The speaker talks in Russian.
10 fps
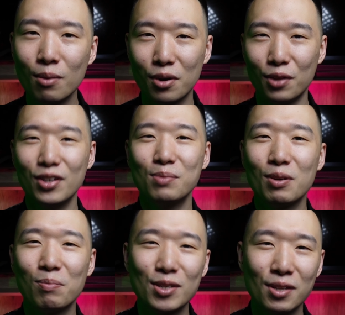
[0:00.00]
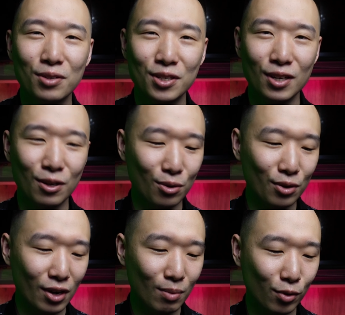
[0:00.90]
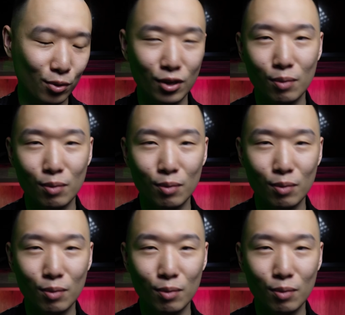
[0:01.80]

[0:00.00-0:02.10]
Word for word: Продавец мне прислал часы, которые не работают.